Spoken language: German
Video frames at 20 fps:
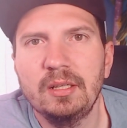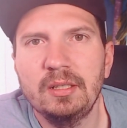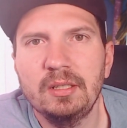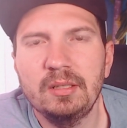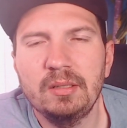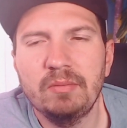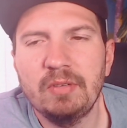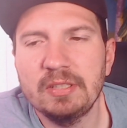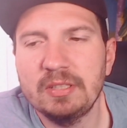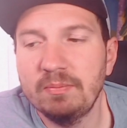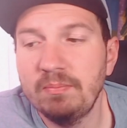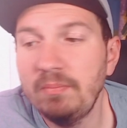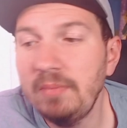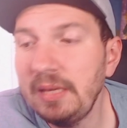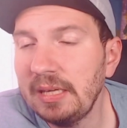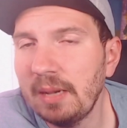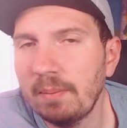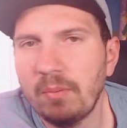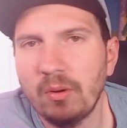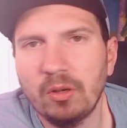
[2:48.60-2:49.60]
äh, was
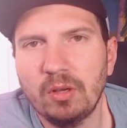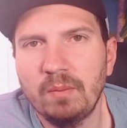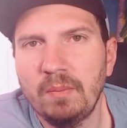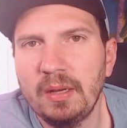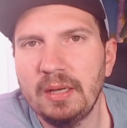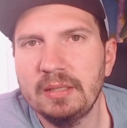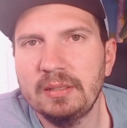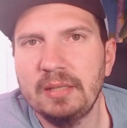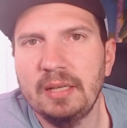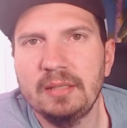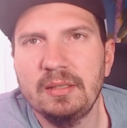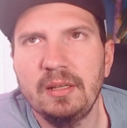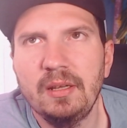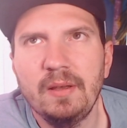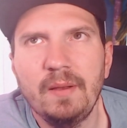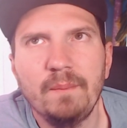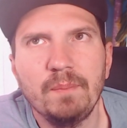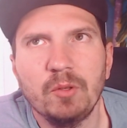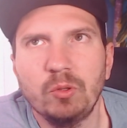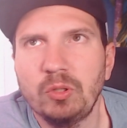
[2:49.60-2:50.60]
mega Bock gemacht hat.
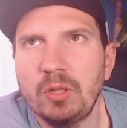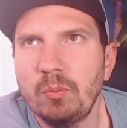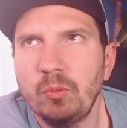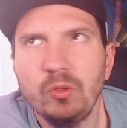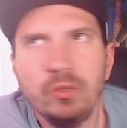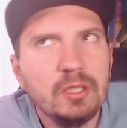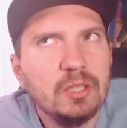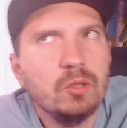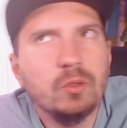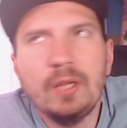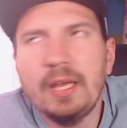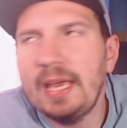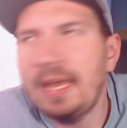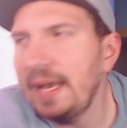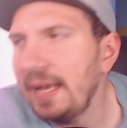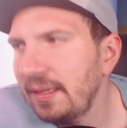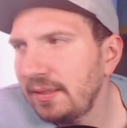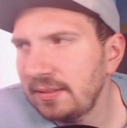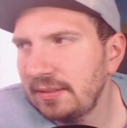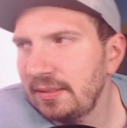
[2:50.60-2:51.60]
Oder Musik oder
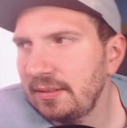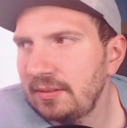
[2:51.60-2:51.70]
Herz,